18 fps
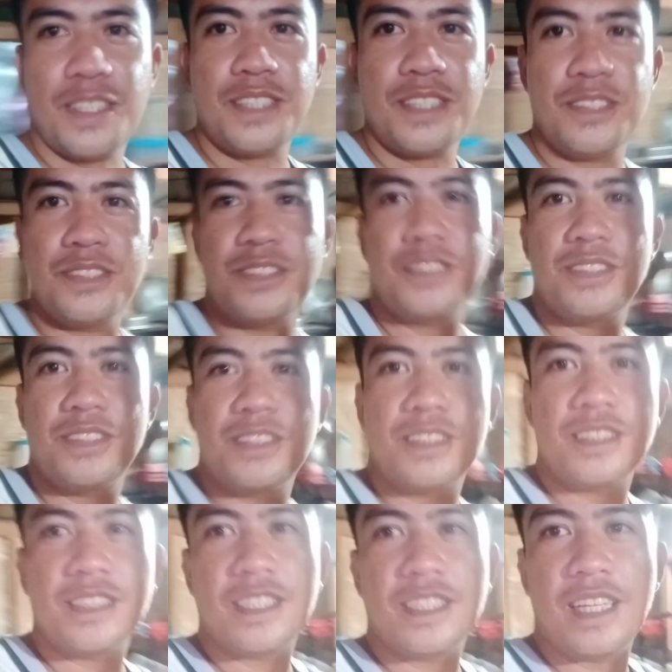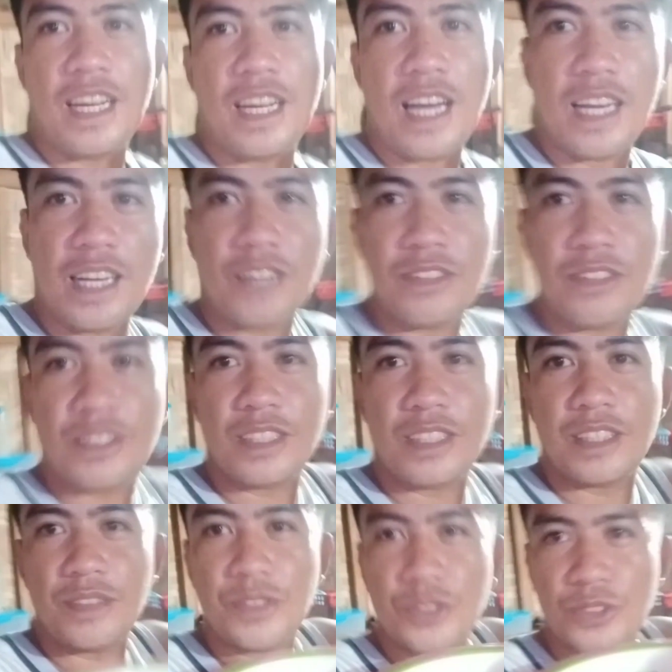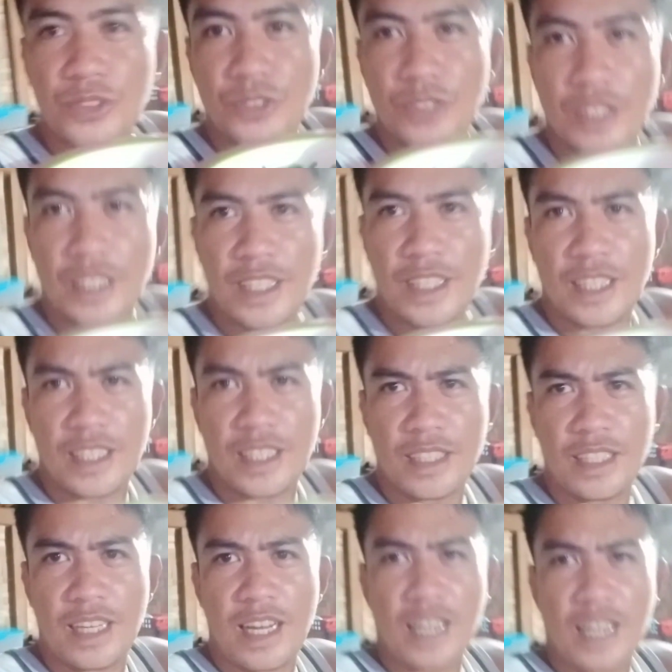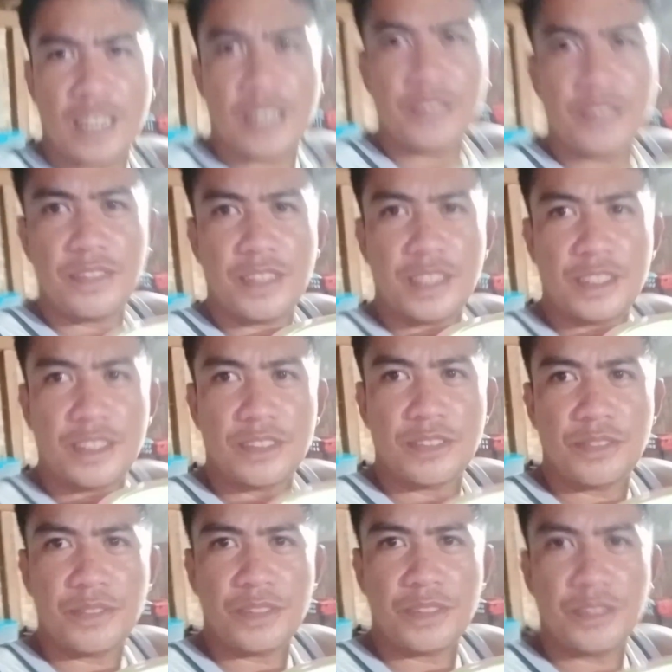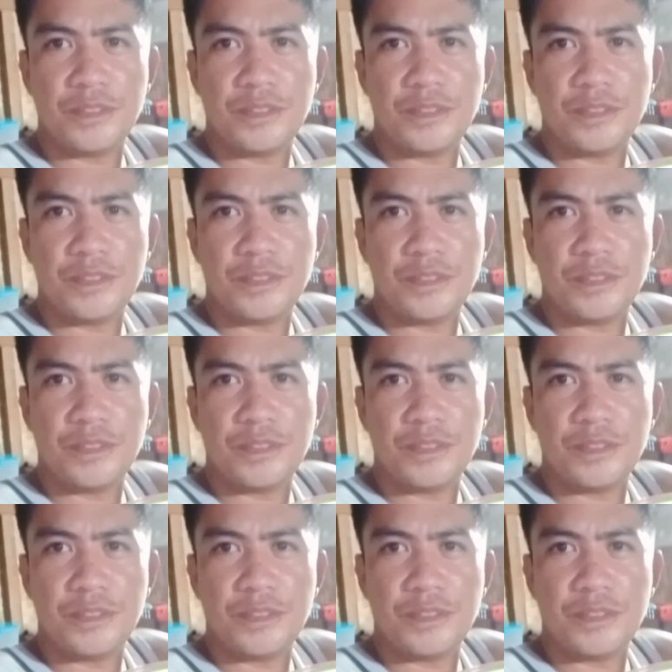yun nilaga ko na tapos ko lang nilaga mga katropa